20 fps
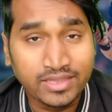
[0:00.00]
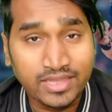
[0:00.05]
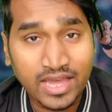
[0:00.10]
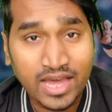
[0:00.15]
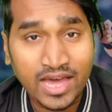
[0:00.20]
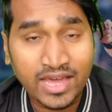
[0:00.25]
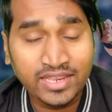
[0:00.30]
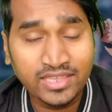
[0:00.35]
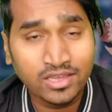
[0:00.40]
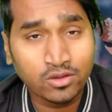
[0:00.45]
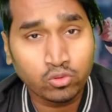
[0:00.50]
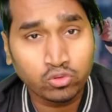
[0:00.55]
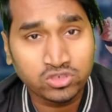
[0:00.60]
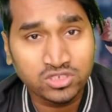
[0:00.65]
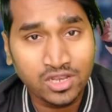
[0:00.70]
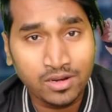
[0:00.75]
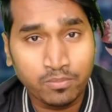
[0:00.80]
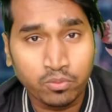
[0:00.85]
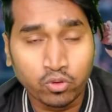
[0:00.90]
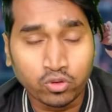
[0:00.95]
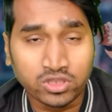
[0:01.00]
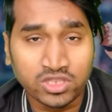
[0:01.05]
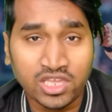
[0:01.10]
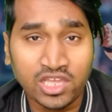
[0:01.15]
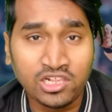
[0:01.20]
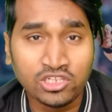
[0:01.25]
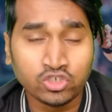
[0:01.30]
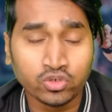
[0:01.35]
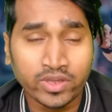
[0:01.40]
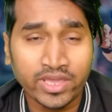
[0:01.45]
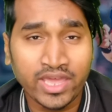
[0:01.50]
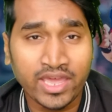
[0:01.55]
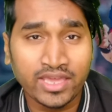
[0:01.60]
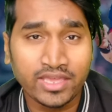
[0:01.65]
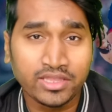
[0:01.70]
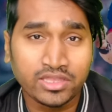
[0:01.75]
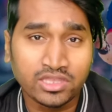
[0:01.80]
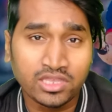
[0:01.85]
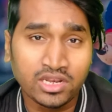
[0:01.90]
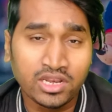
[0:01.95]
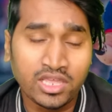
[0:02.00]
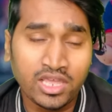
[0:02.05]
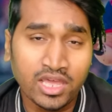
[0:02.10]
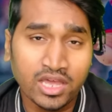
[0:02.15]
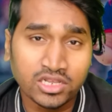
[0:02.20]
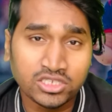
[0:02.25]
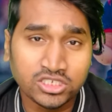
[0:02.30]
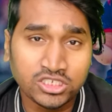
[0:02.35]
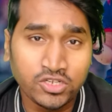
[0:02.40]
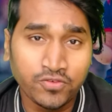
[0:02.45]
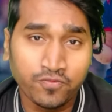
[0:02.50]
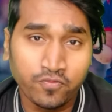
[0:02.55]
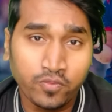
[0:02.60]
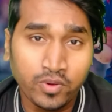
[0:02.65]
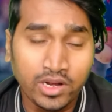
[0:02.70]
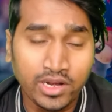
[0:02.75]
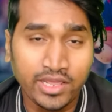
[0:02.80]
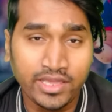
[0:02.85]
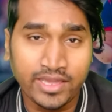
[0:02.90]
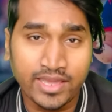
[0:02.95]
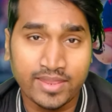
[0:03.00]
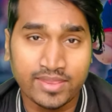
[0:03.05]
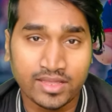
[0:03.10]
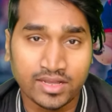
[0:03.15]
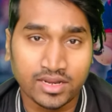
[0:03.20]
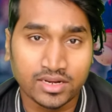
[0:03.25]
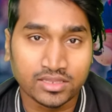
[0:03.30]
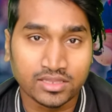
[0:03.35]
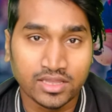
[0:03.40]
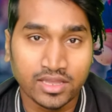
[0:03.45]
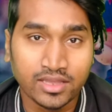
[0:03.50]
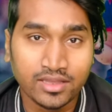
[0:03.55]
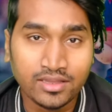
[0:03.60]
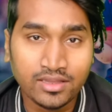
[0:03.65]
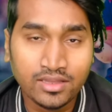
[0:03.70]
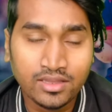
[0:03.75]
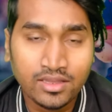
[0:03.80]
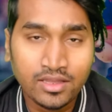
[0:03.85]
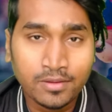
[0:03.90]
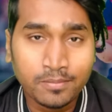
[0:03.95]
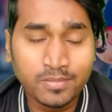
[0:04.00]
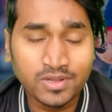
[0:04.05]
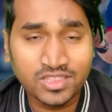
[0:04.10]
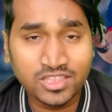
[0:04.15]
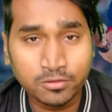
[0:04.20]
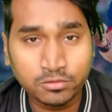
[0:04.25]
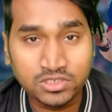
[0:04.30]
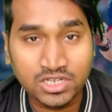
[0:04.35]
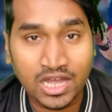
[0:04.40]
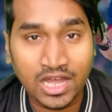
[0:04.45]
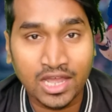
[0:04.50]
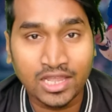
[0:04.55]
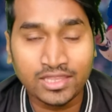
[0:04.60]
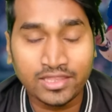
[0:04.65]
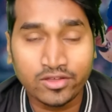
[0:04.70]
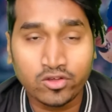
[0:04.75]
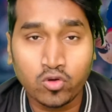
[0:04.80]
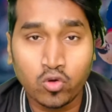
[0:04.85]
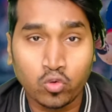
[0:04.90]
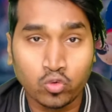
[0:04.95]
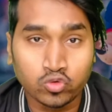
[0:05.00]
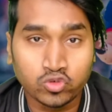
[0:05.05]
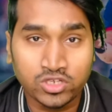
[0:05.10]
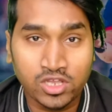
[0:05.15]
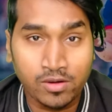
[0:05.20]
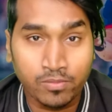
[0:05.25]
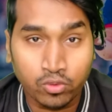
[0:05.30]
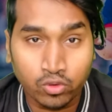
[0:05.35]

यार ये कुशल भुरतेल जो है इतने अच्छी फील्डिंग कैसे करता है मतलब जहां देखो कुशल